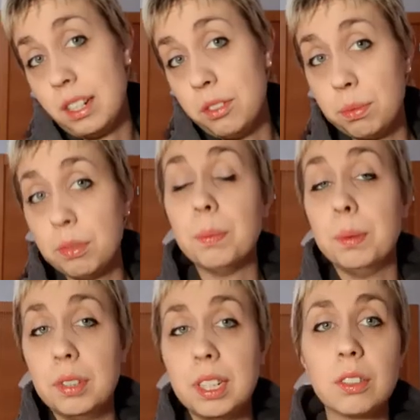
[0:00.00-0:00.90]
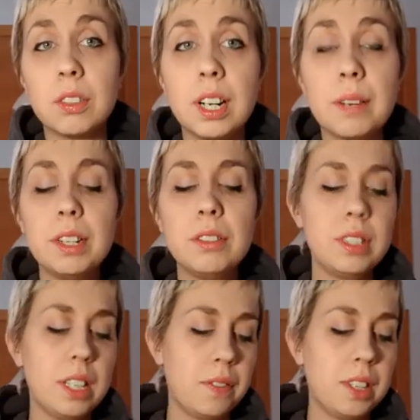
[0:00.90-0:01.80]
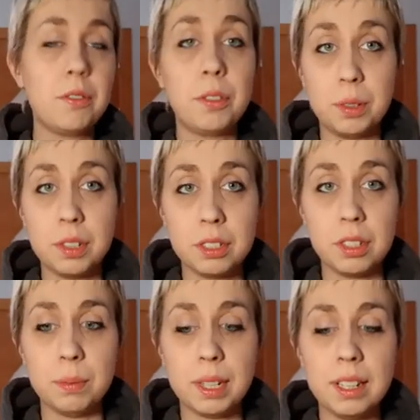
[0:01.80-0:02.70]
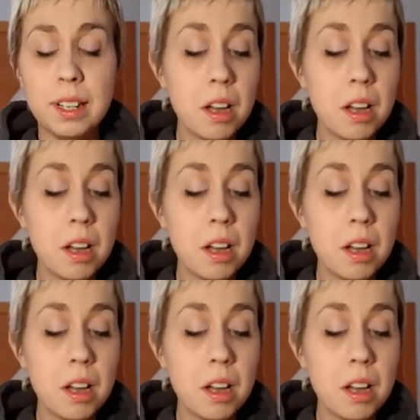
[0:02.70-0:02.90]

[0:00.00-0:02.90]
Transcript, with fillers: Reigns no pudo por el coronavirus y al final fue Braun Strowman.